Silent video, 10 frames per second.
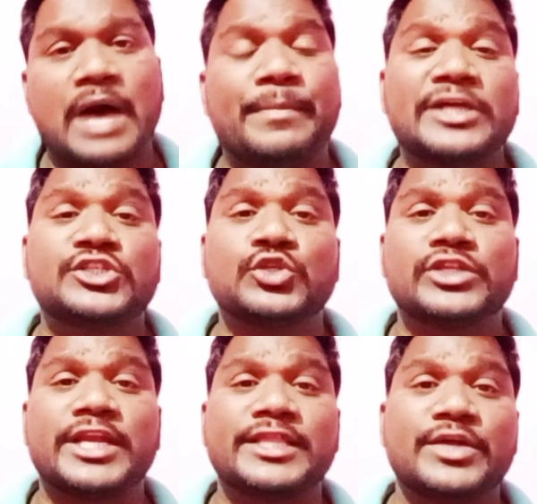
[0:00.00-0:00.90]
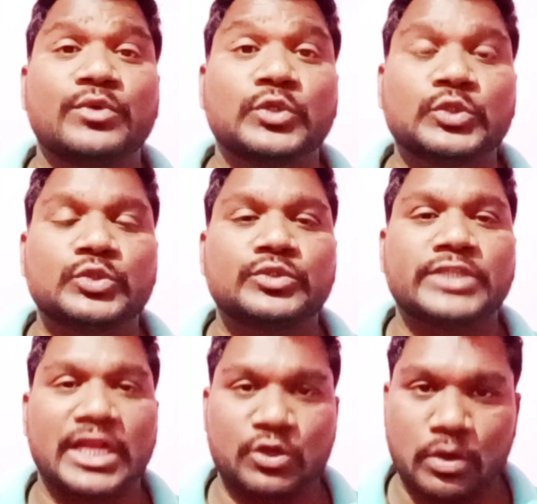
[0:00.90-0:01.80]
ఆ పరిశుద్ధులైన దేవుడు
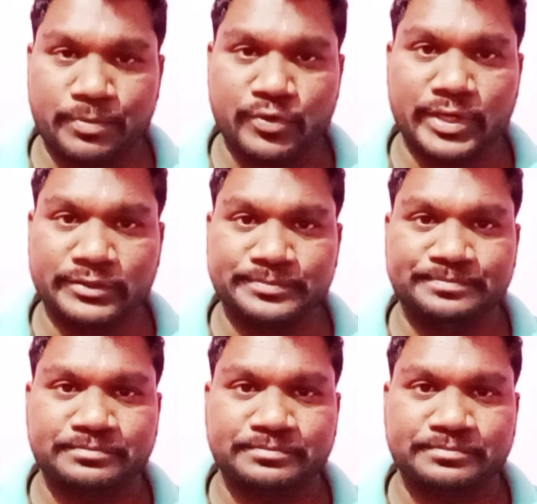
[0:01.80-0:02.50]
చాలా గొప్పవాడు